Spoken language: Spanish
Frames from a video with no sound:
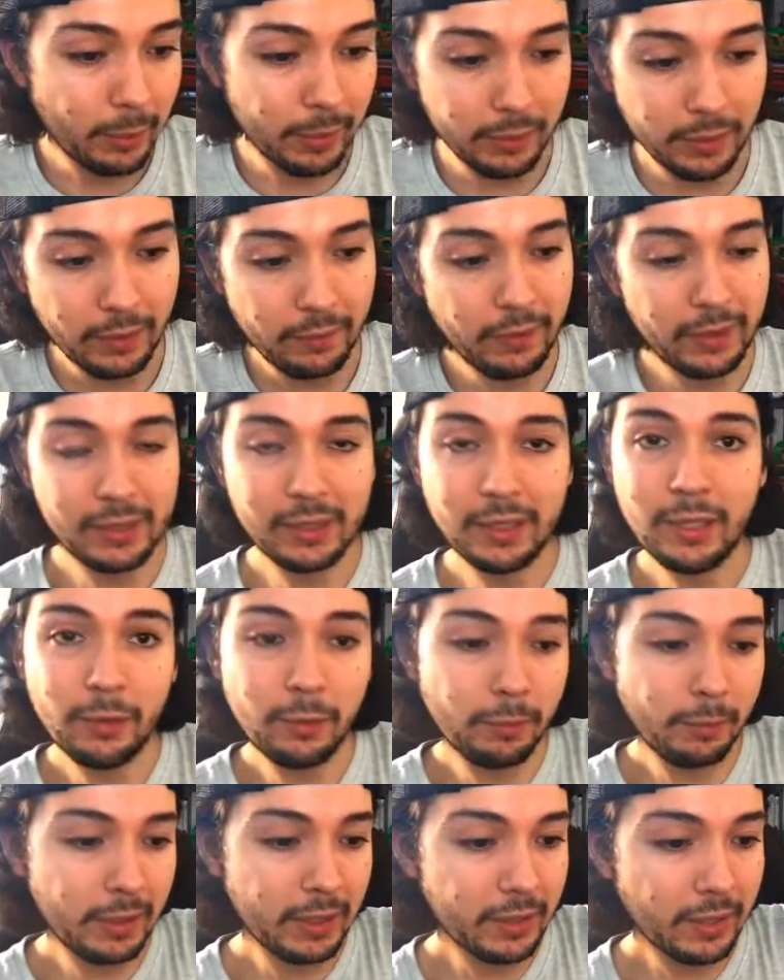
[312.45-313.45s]
Bueno, les va a
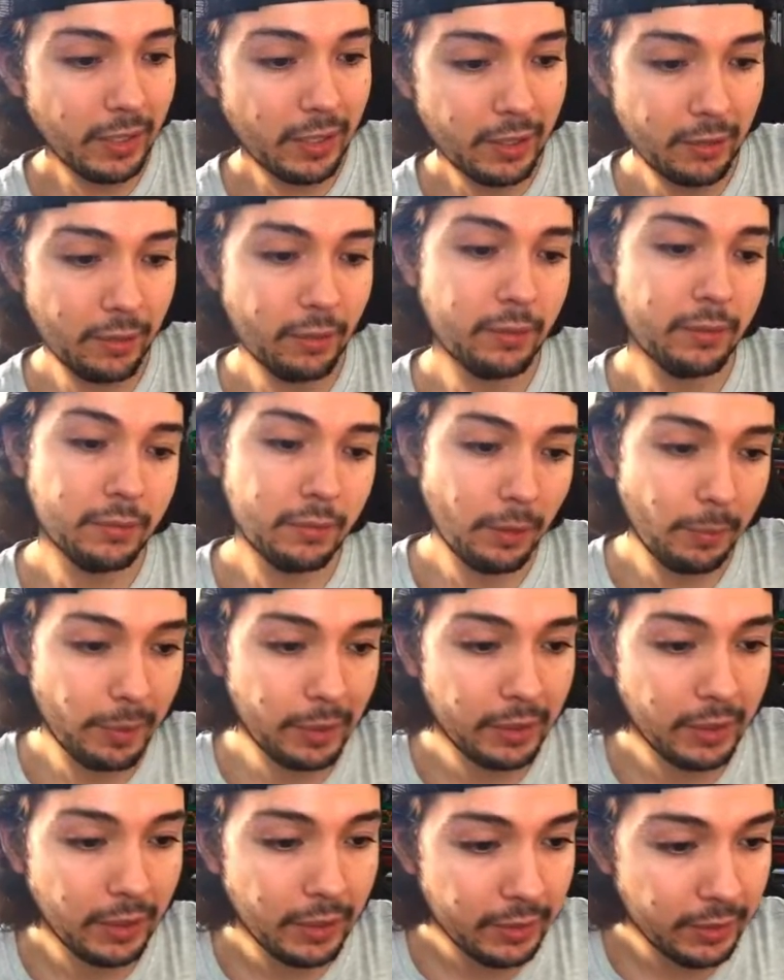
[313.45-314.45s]
salir un mensaje, yo lo
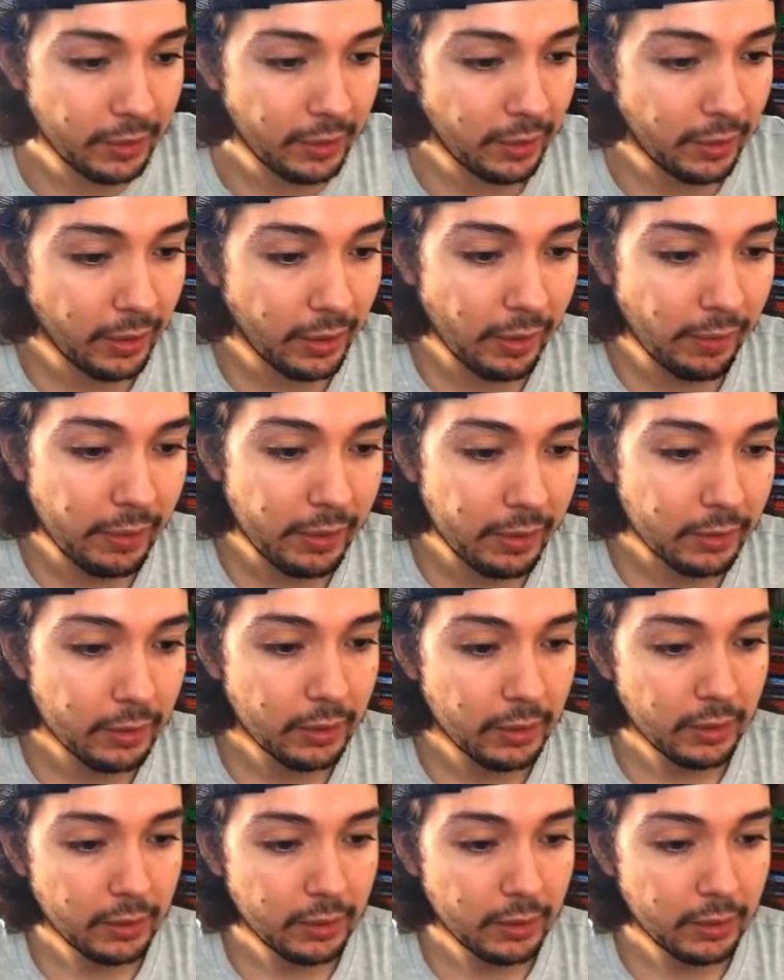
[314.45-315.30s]
apreté antes de grabar,